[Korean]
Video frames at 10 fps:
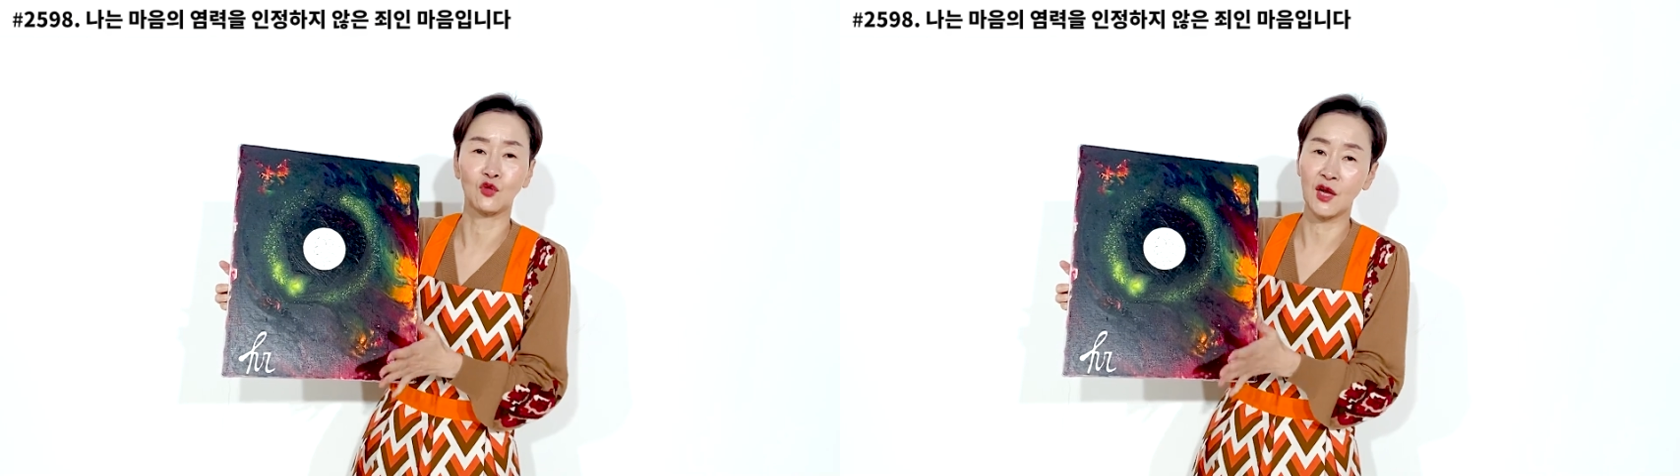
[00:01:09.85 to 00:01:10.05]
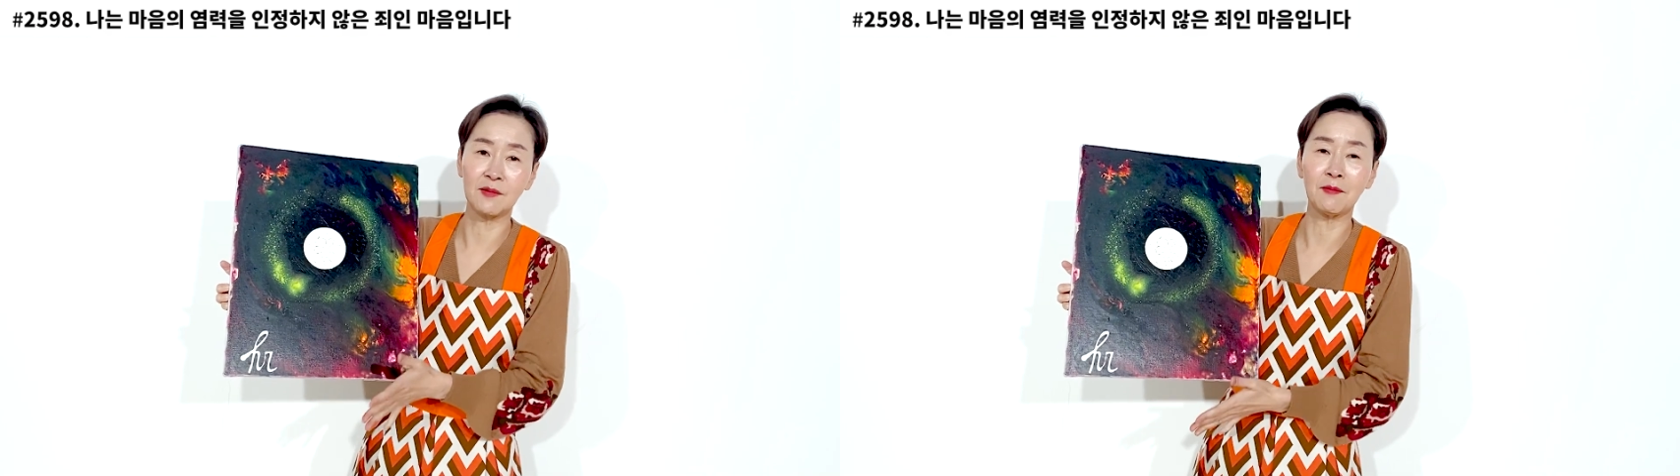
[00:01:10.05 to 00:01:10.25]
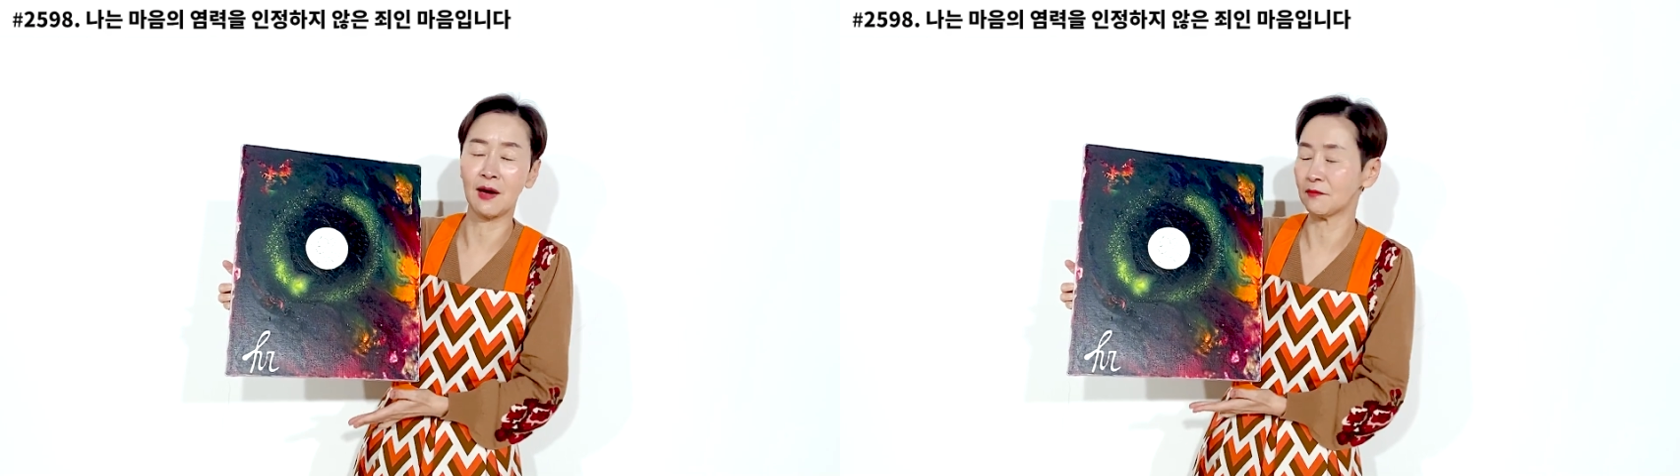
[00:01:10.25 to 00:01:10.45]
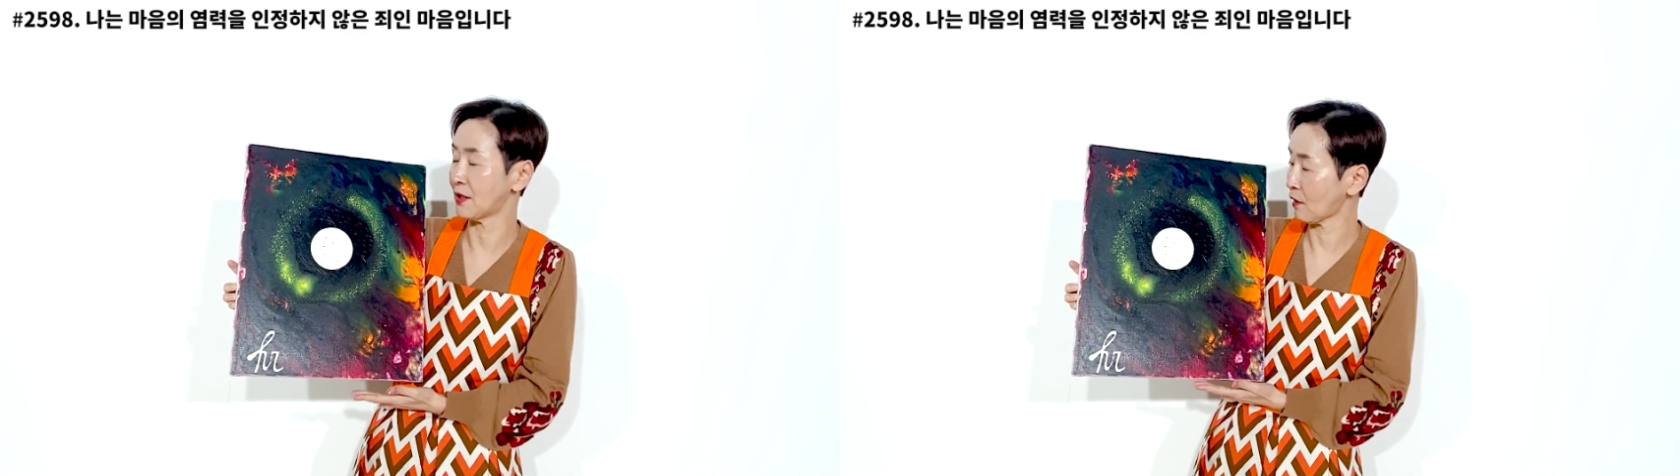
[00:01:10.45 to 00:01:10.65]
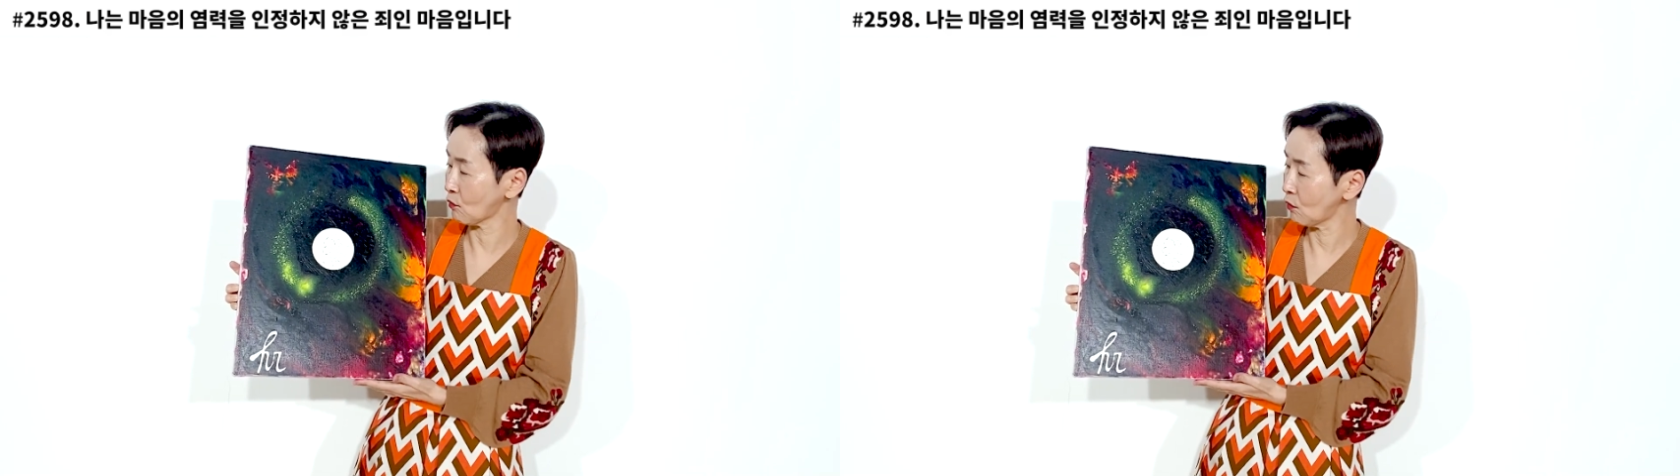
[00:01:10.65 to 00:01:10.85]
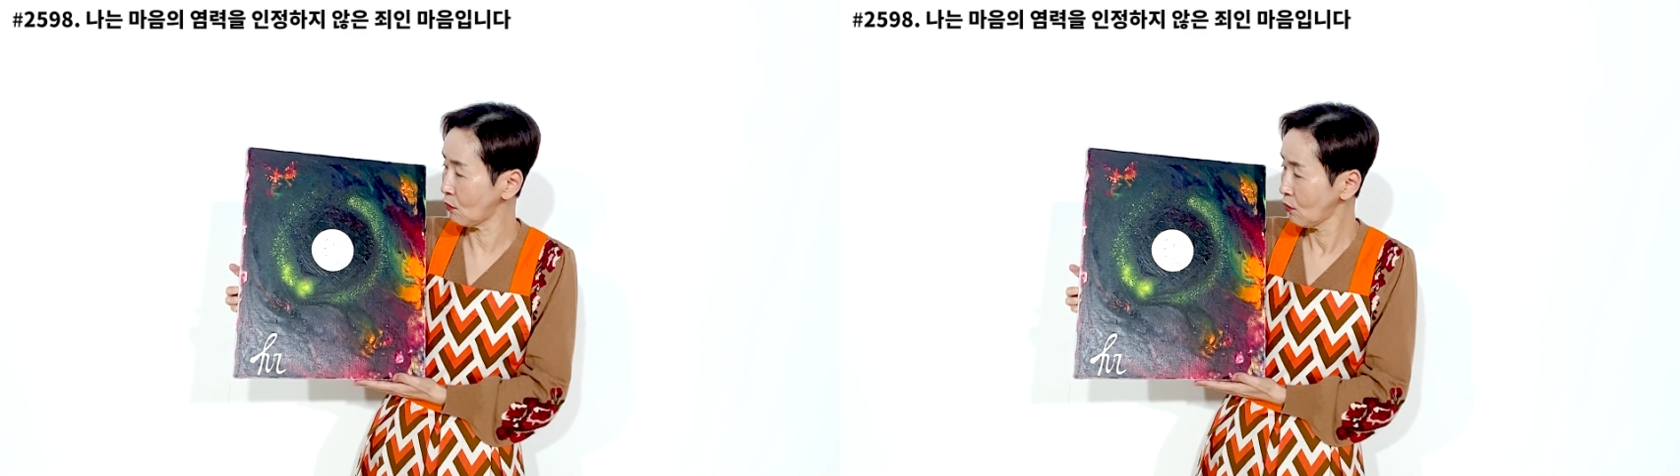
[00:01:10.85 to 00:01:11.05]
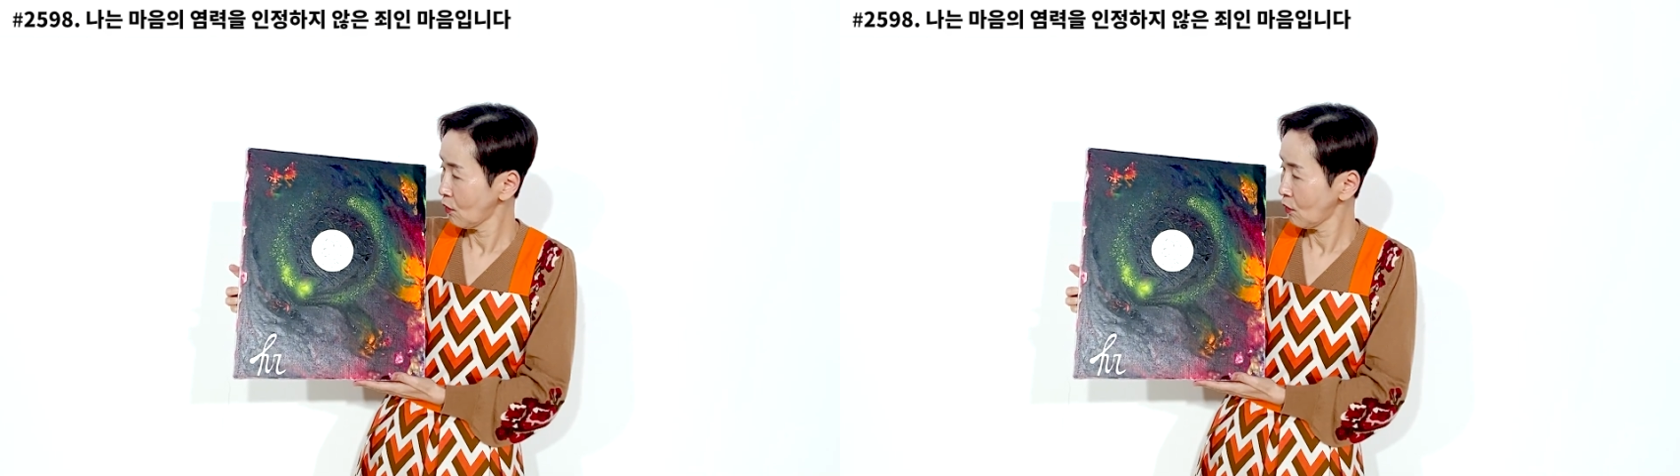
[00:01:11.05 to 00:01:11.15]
죄인 마음이라고